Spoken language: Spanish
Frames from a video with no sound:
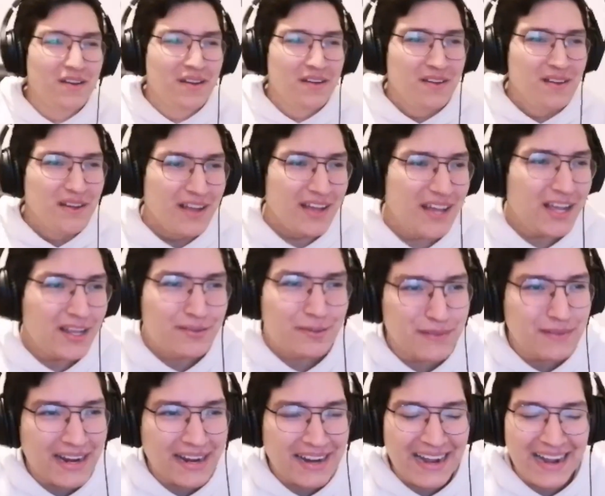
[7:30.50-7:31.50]
Es
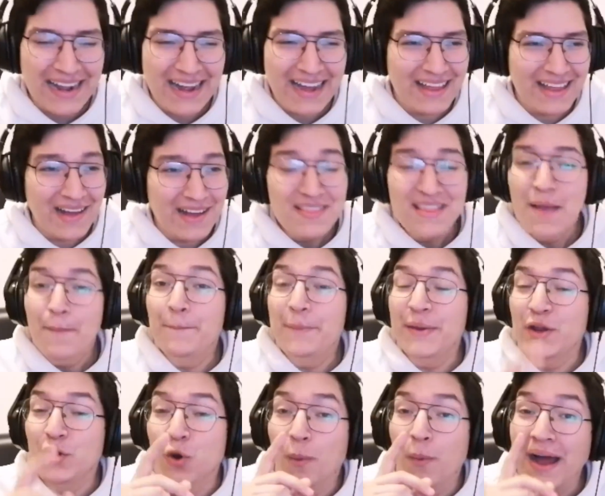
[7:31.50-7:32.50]
una cagada.
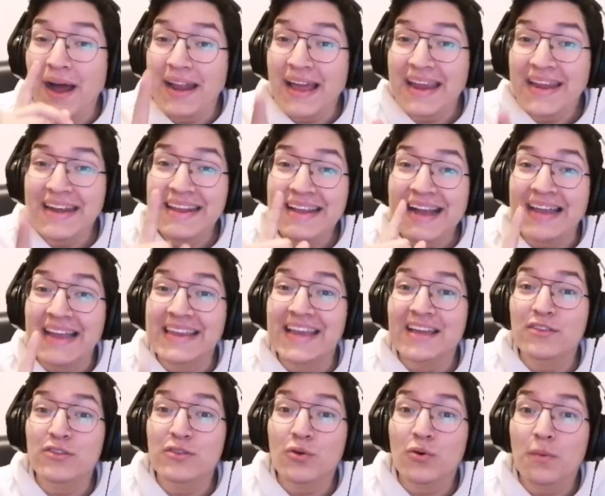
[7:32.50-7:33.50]
Pero van a ir
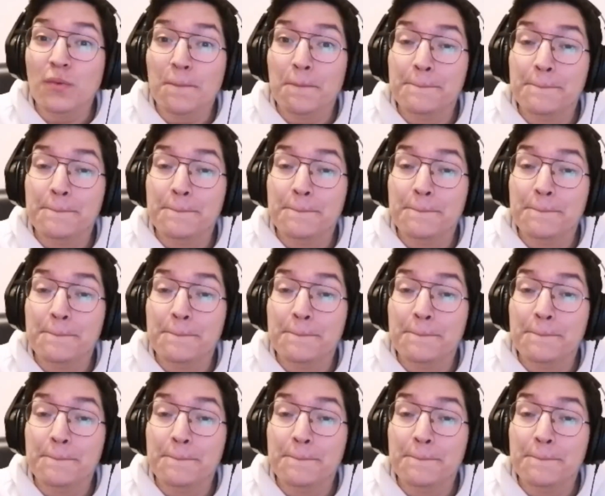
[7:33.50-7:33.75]
cayendo,